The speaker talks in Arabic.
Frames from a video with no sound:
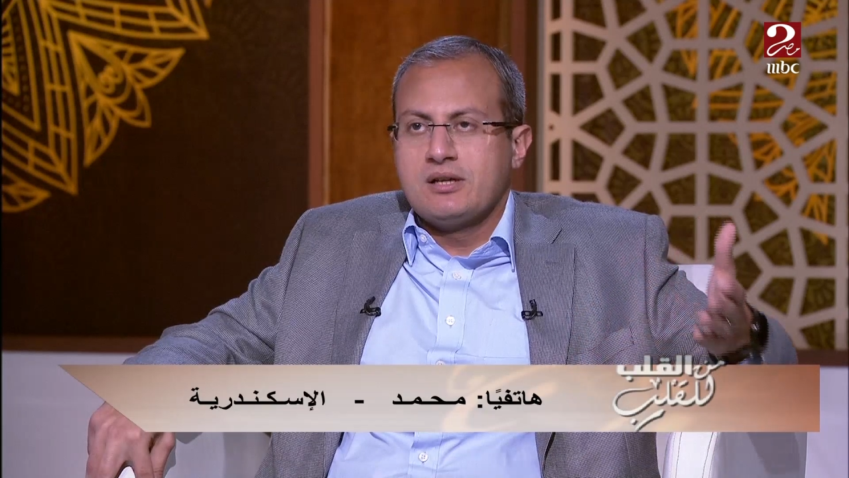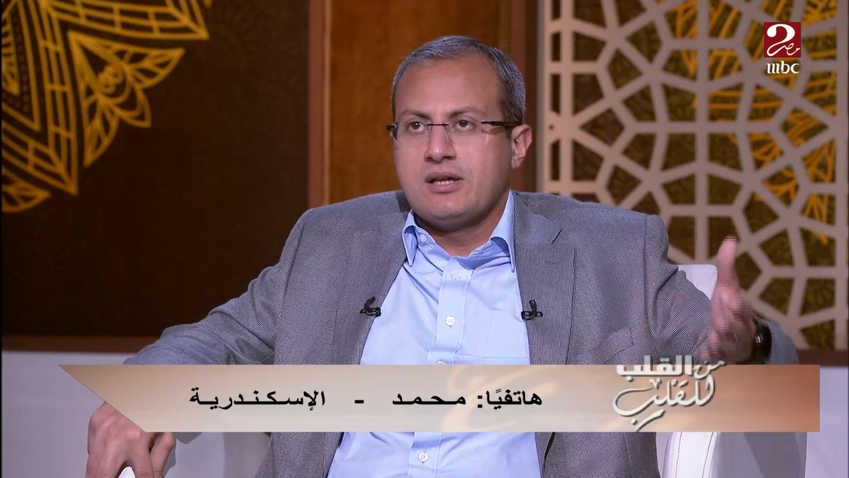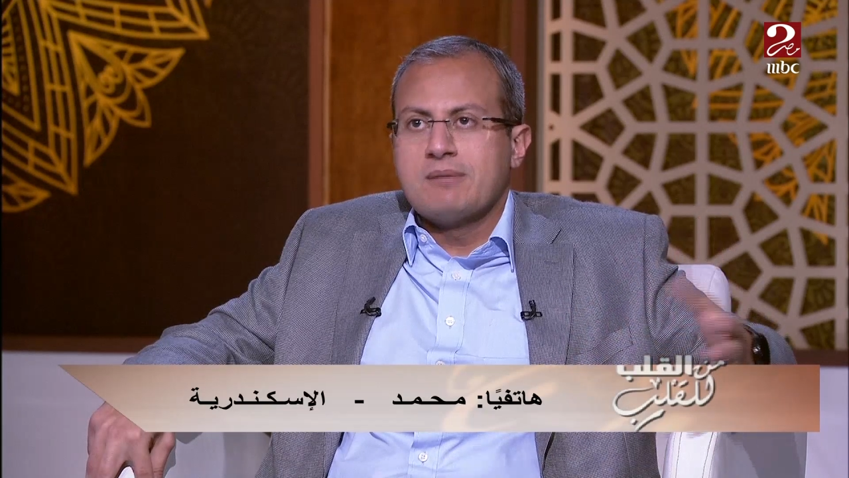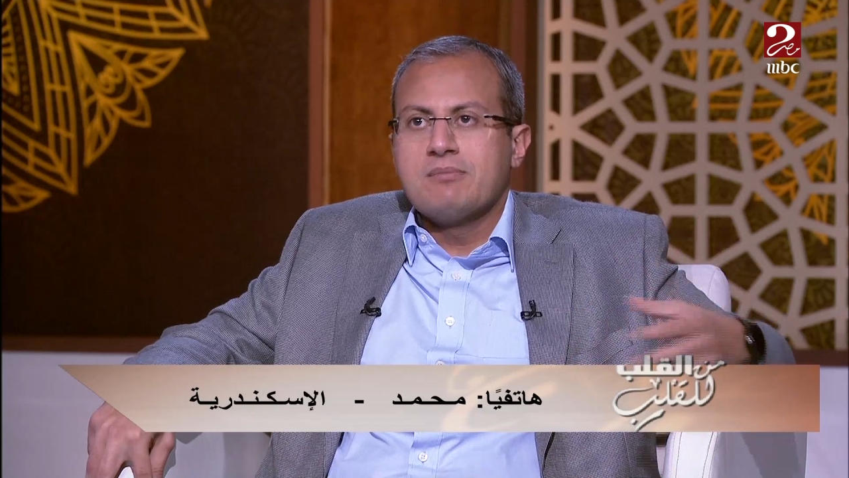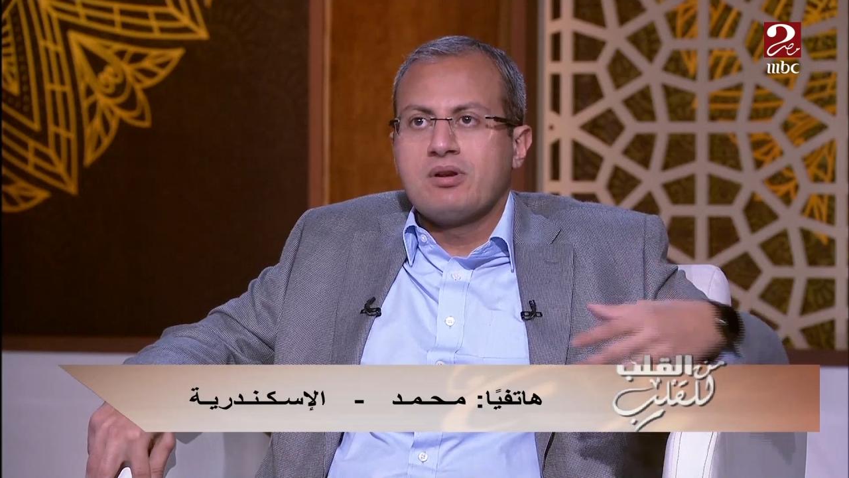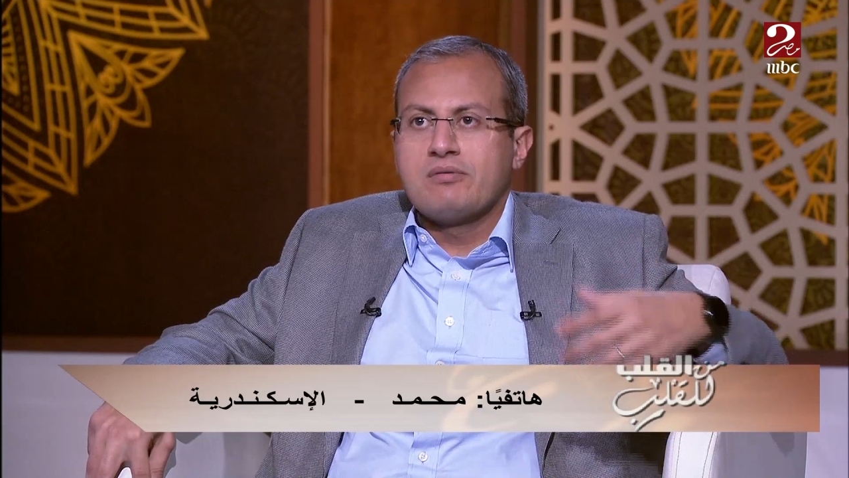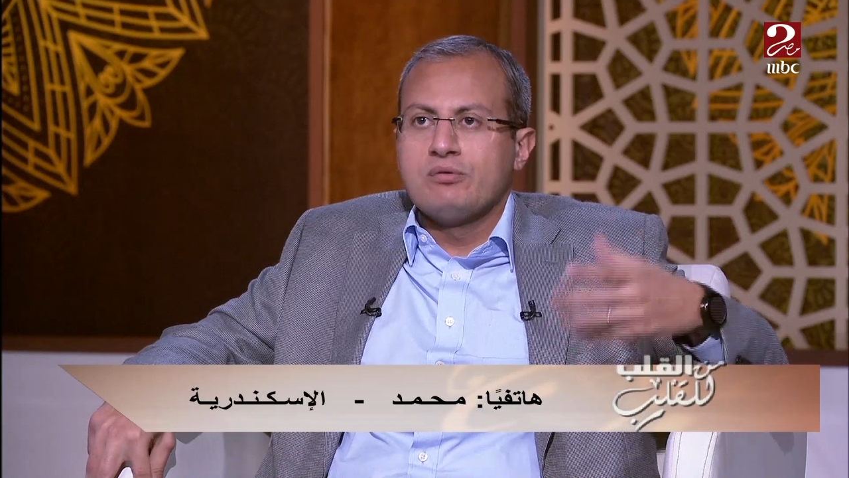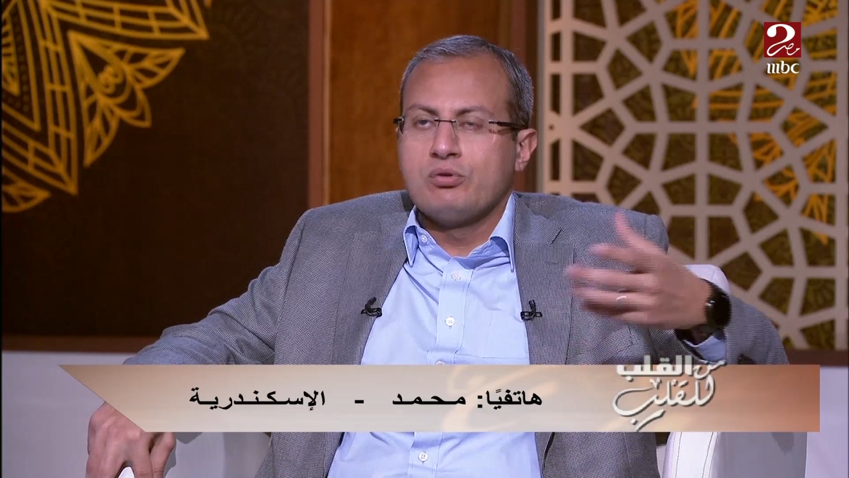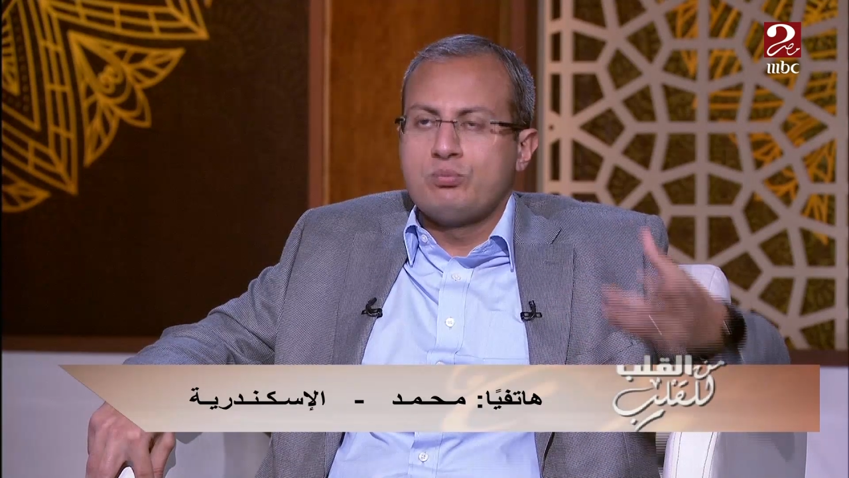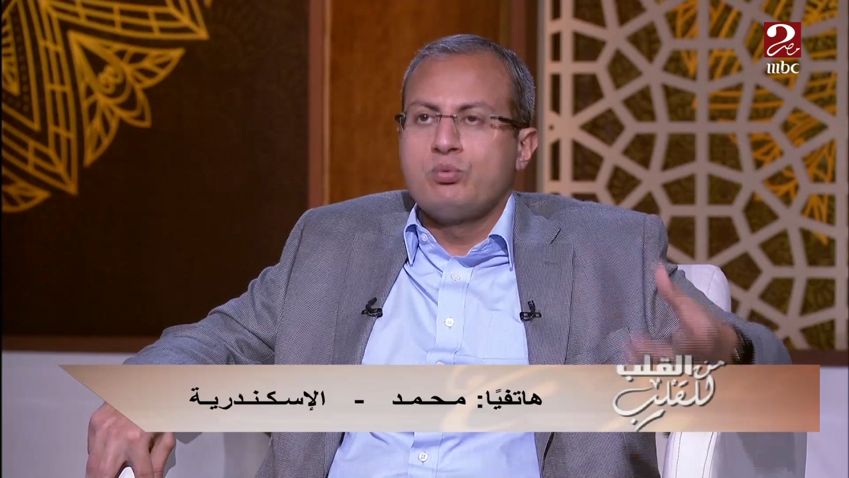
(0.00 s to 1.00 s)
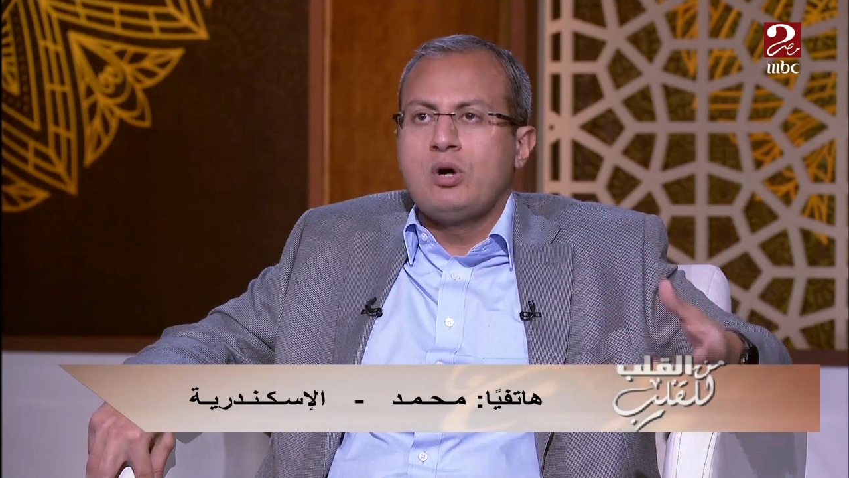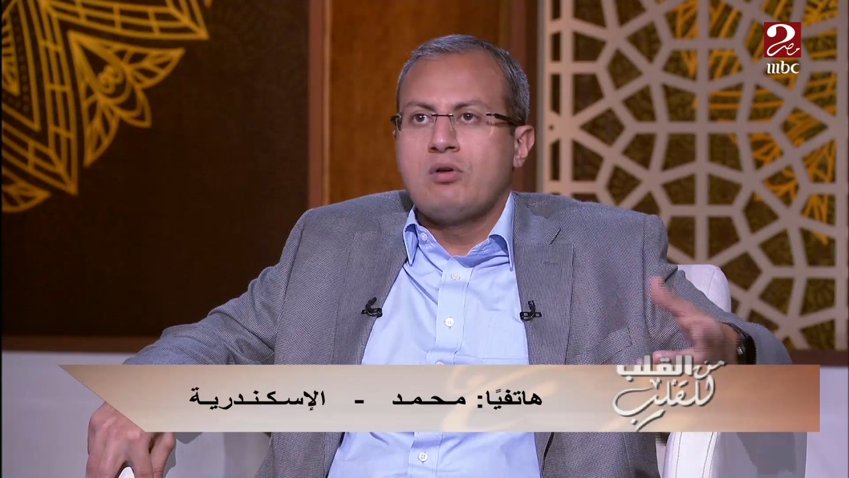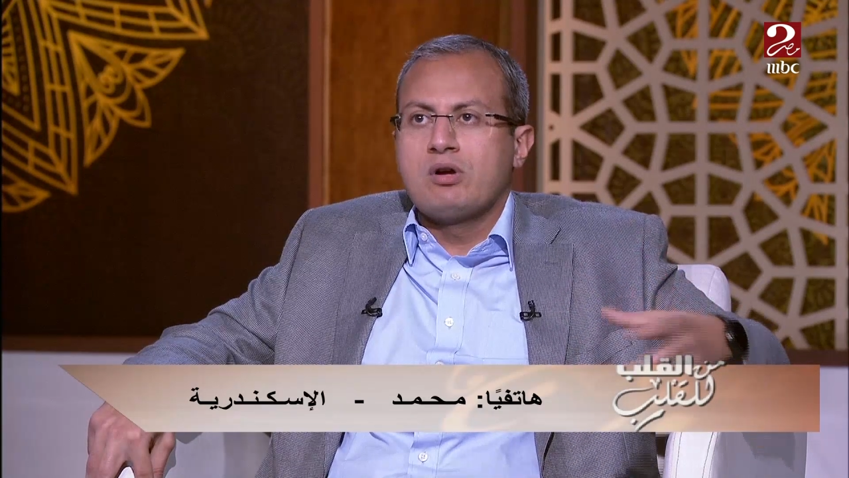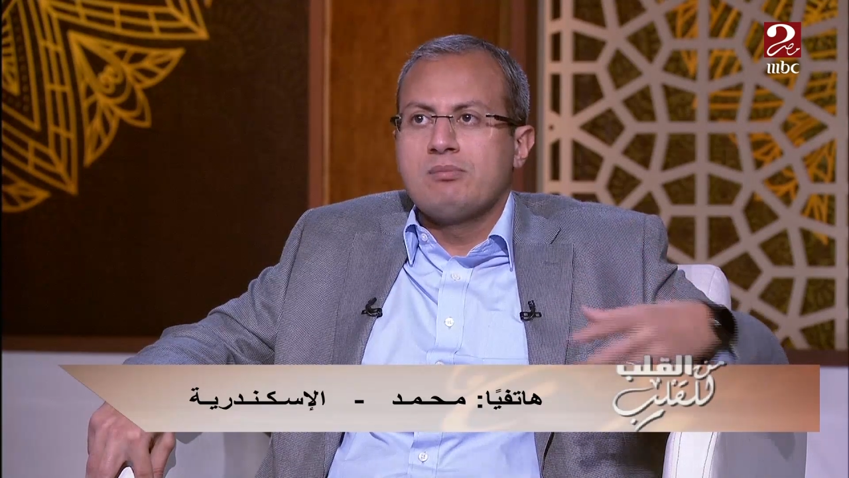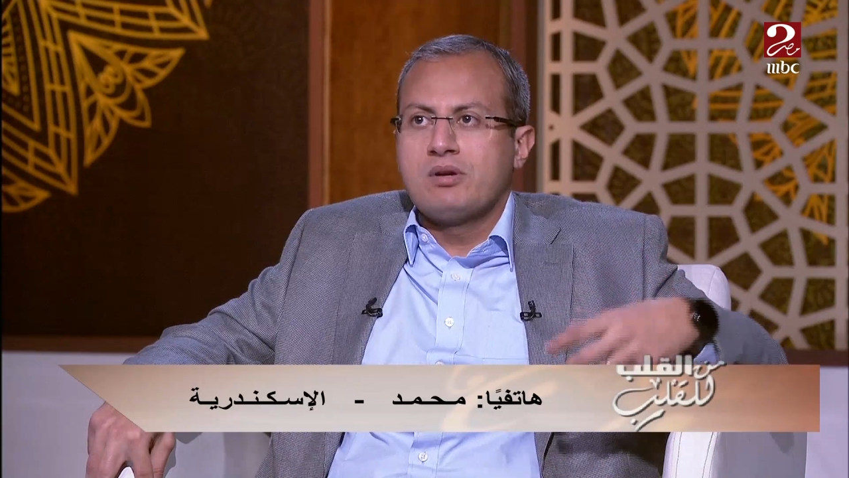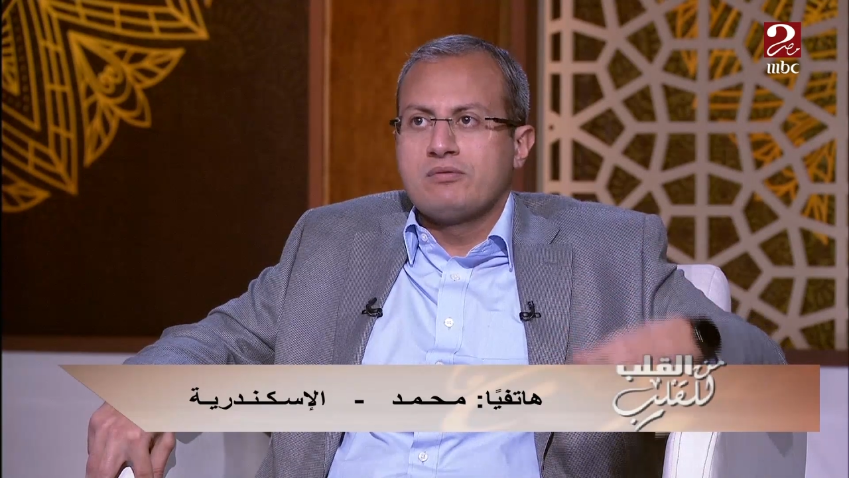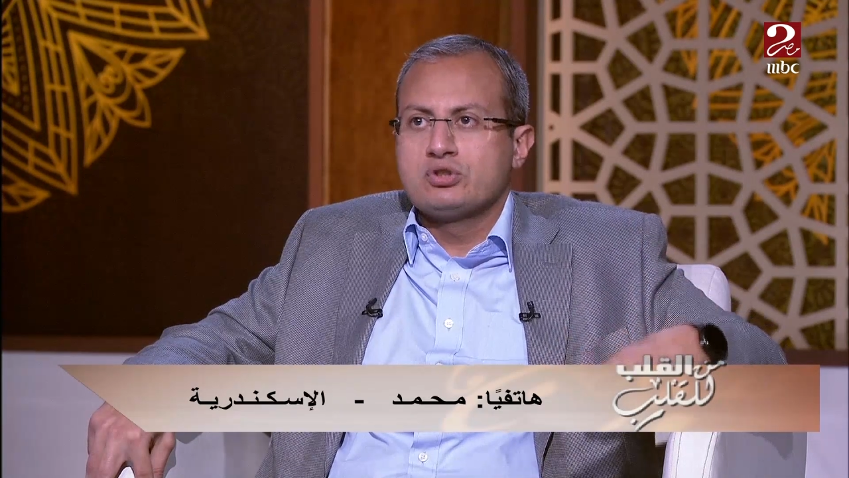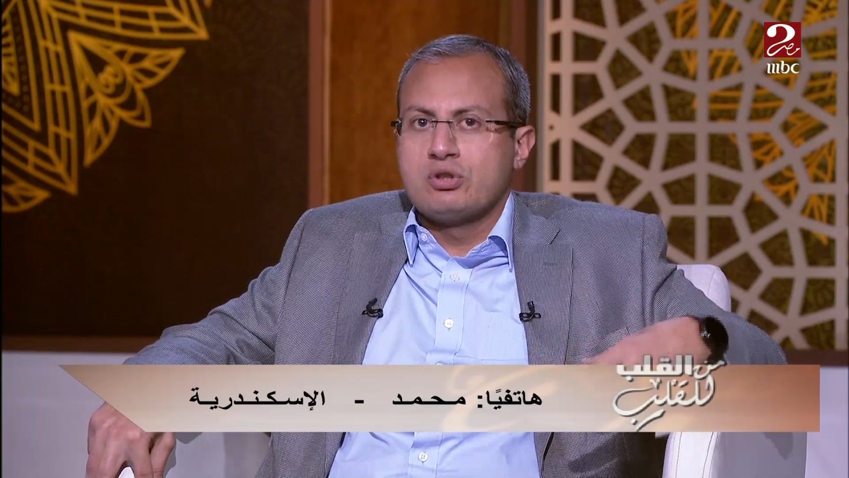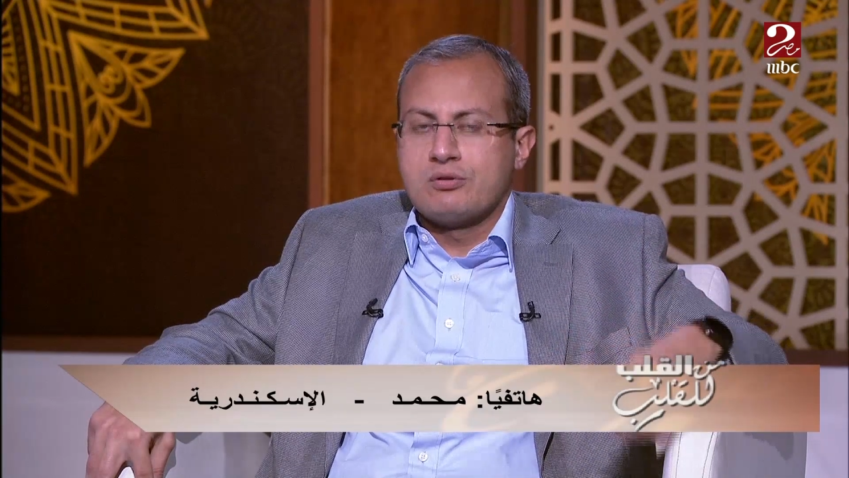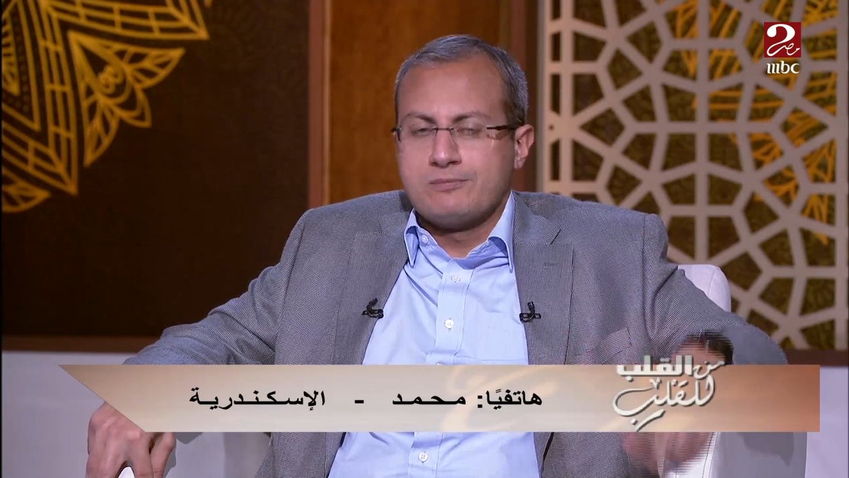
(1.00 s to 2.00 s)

كم مره في الاسبوع او كم مره في الشهر؟